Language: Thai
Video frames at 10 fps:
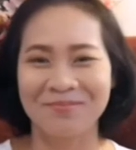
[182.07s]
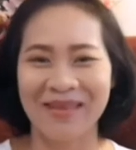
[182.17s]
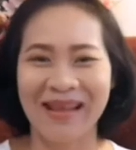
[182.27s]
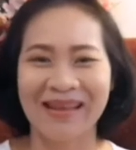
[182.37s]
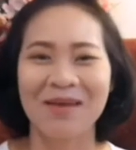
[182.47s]
ใน
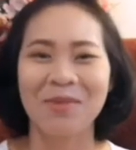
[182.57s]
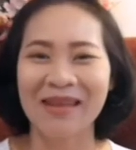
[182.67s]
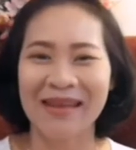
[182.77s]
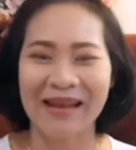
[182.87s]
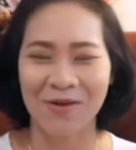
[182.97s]
การทำวิ
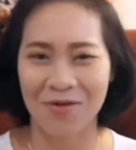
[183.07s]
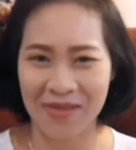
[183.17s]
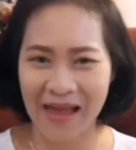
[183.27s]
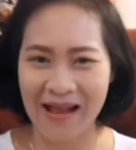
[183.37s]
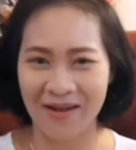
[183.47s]
ธีการก่อส
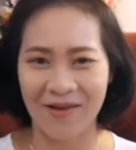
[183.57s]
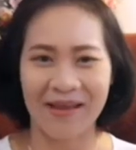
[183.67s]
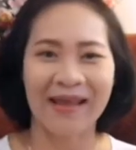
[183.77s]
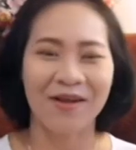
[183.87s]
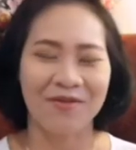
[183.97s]
ร้าง ขอให้
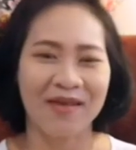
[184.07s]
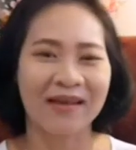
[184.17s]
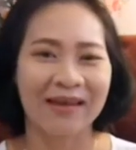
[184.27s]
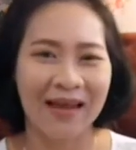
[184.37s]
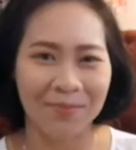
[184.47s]
การก่อสร้าง
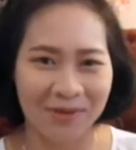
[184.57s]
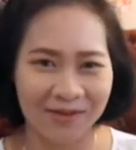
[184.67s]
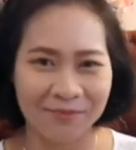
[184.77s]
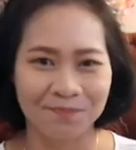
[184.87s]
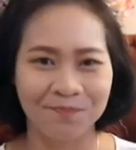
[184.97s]
นี้ราบ
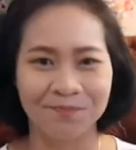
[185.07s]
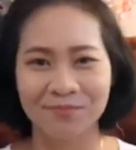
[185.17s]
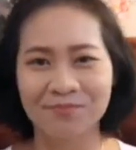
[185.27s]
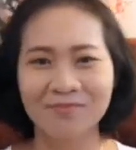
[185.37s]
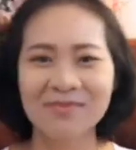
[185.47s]
รื่น
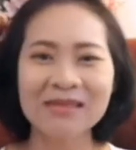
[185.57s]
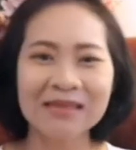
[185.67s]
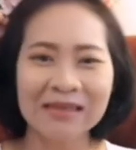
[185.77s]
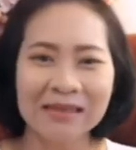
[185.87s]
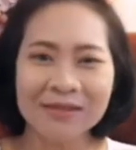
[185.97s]

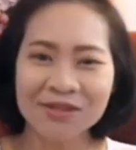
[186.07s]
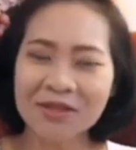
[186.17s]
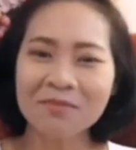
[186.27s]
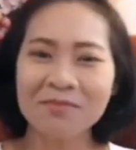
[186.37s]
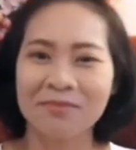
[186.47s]
ซึ่ง
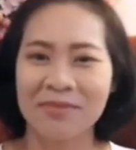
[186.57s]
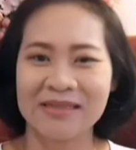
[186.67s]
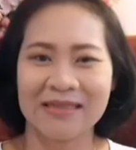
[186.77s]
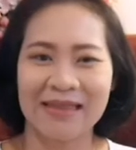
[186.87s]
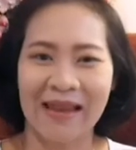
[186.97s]
มัน
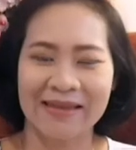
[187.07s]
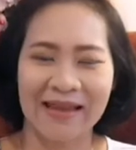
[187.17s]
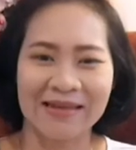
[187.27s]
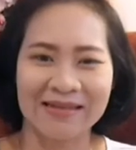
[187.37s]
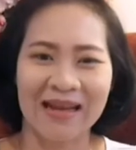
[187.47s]
จะแตก
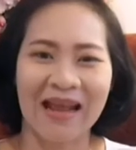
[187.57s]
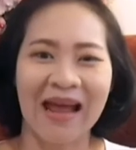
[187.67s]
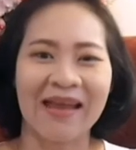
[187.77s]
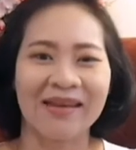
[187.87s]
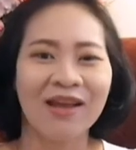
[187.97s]
ต่างจาก
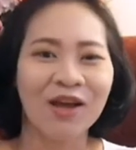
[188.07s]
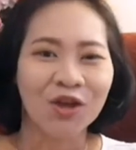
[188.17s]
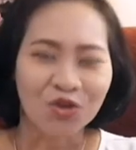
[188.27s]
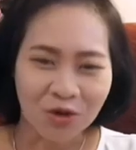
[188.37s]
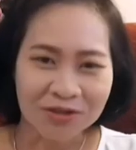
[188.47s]
การ
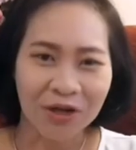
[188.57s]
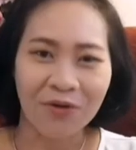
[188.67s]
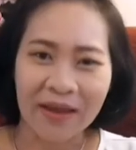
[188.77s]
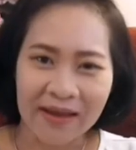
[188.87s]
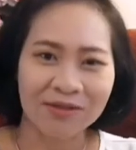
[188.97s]
ยกเสา
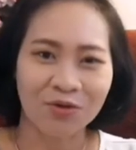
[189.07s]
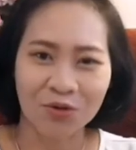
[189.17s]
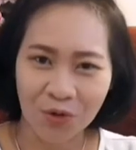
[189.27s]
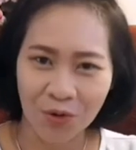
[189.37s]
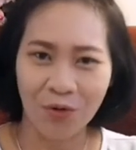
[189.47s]
เอกเสา
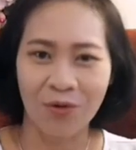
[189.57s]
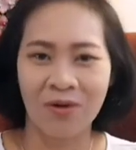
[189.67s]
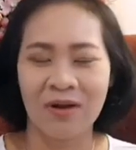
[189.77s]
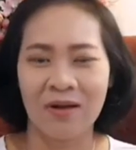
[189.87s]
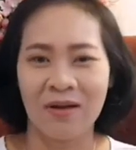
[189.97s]
โท
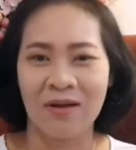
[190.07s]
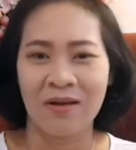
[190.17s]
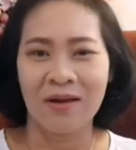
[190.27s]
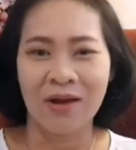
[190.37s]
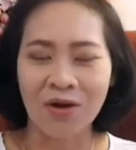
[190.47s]

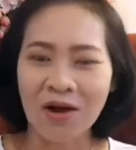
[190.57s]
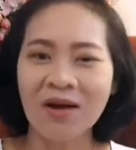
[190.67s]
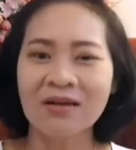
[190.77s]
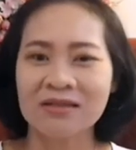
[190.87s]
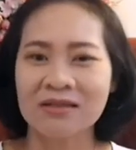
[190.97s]
แล้วก็
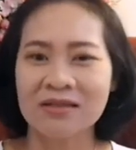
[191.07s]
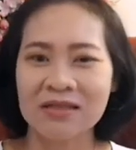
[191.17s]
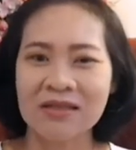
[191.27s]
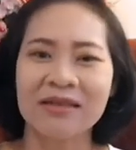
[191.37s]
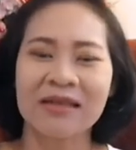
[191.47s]
เจ
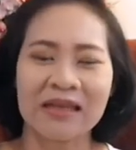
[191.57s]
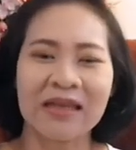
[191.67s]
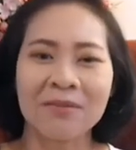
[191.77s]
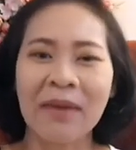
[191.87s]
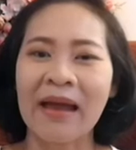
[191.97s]
ออย่าง
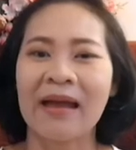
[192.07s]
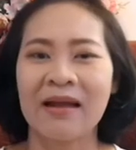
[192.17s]
นี้มา